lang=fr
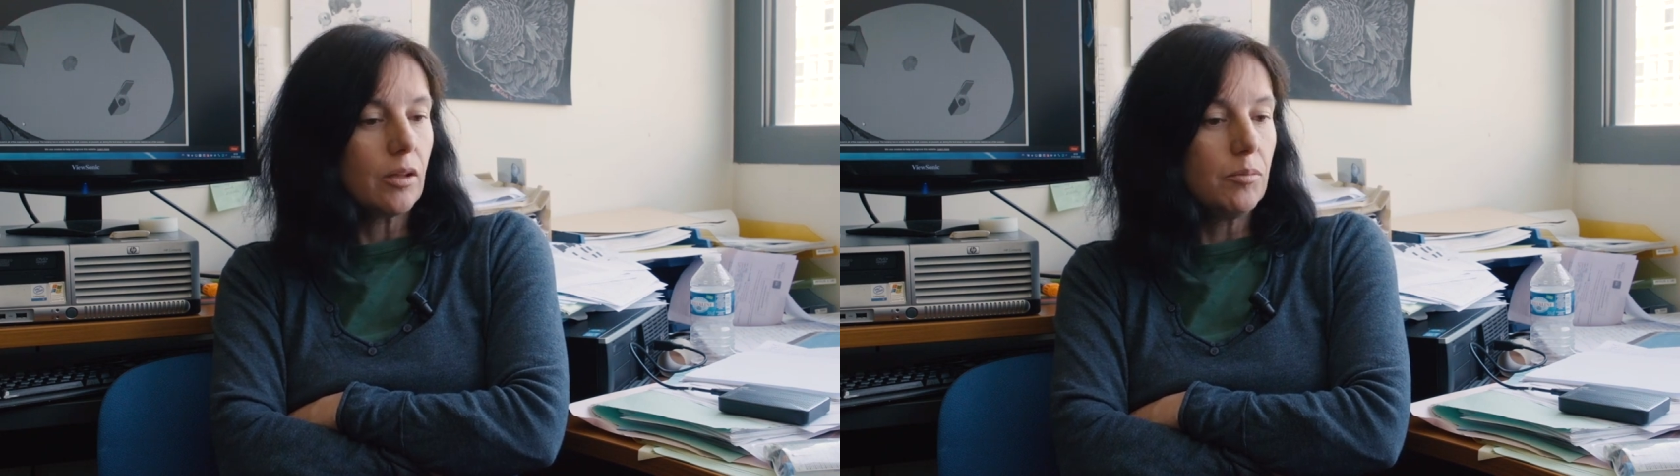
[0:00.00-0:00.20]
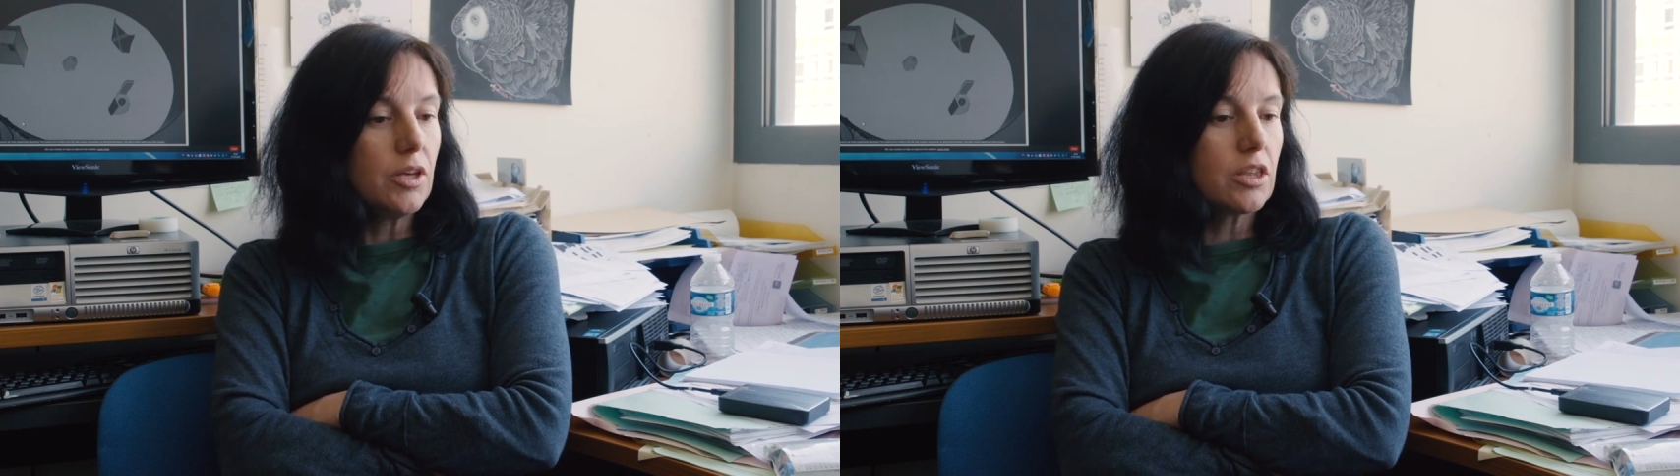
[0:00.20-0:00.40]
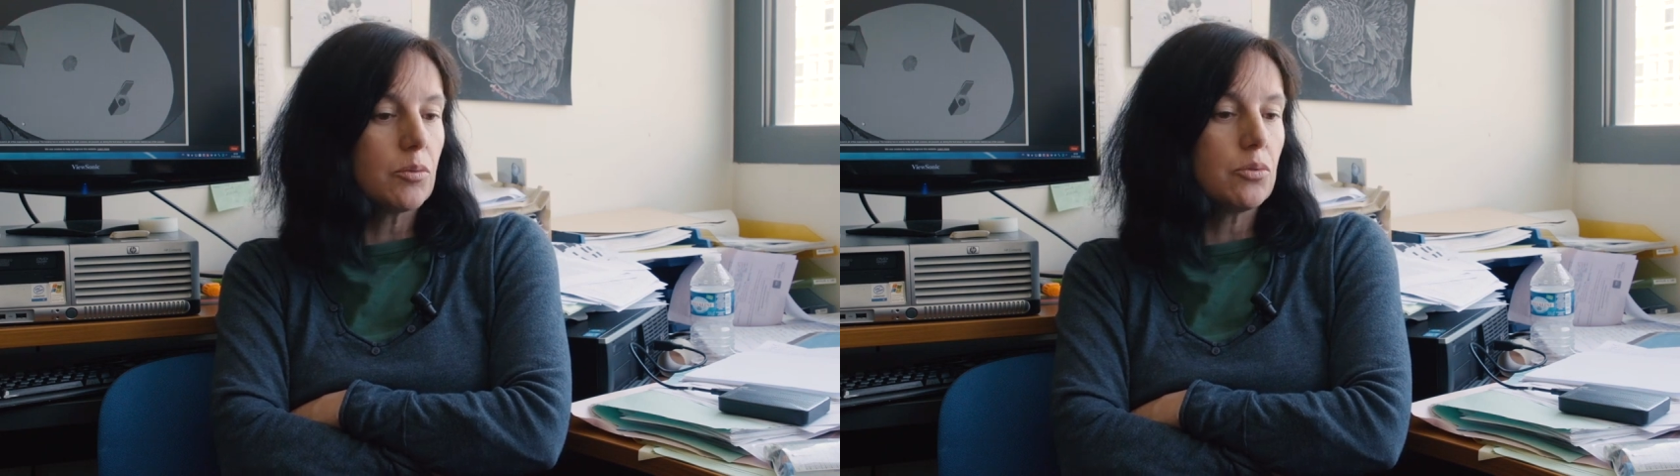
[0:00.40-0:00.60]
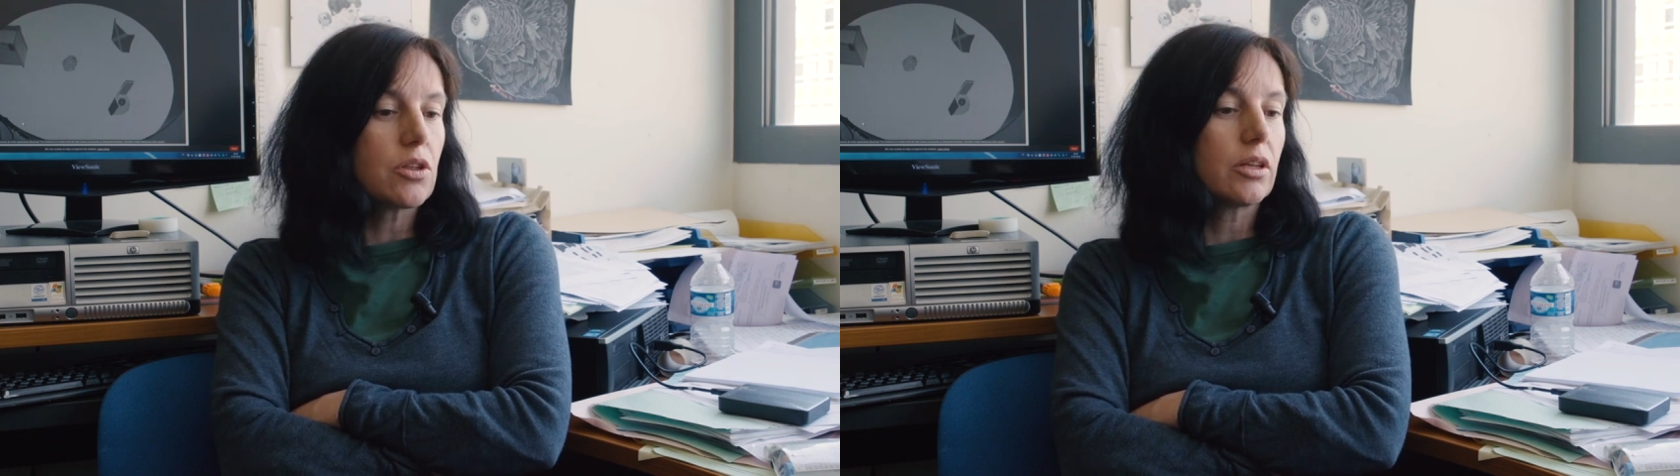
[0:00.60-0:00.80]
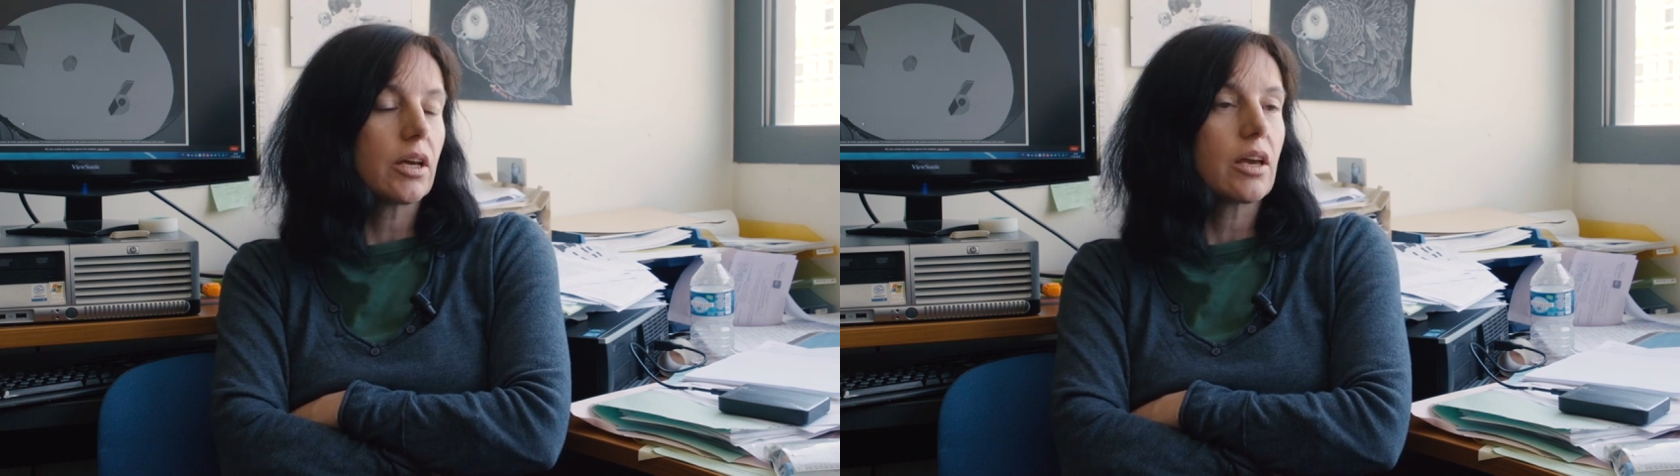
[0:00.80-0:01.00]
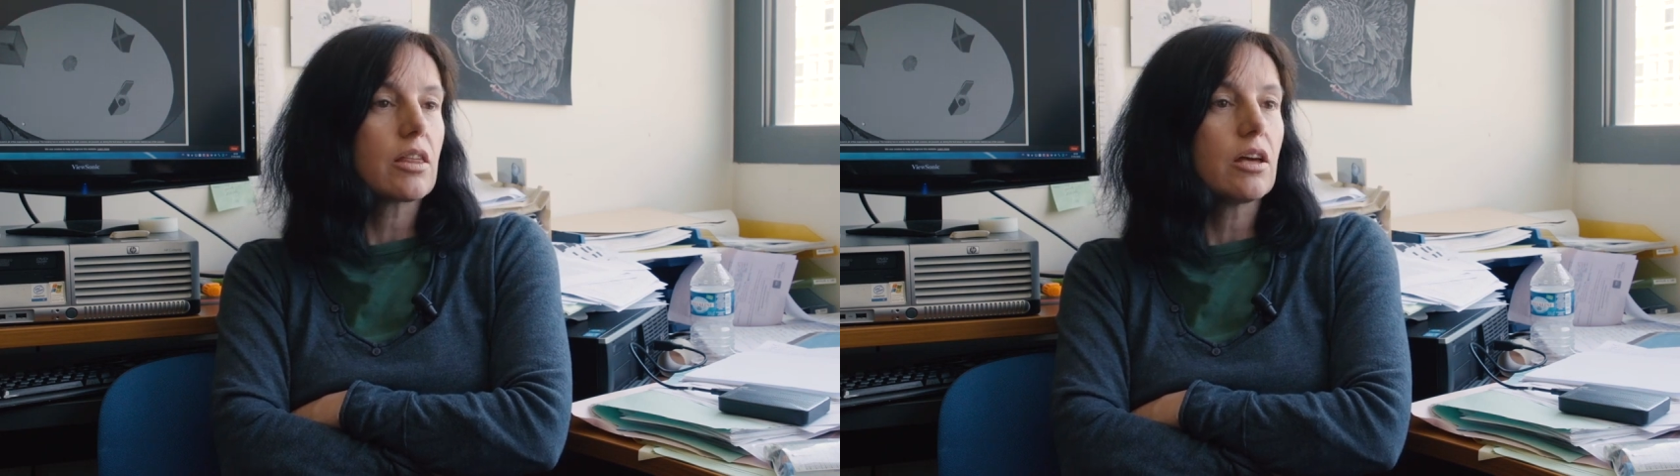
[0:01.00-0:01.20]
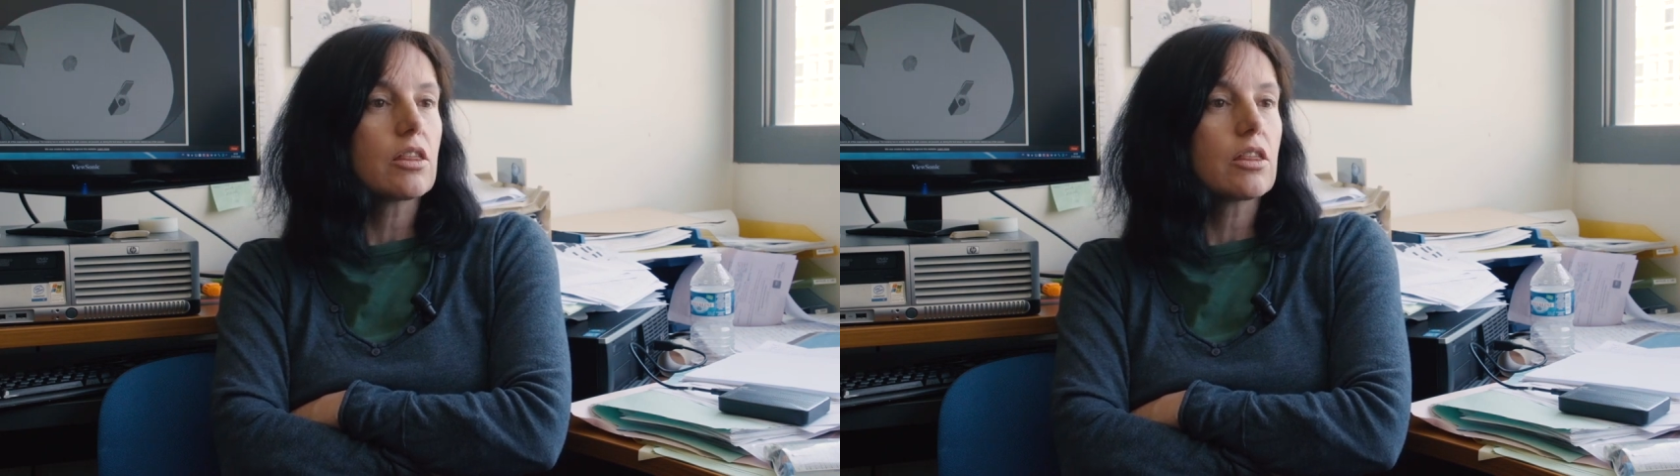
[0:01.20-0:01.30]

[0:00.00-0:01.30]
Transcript: Mais ce qui est plus intéressant,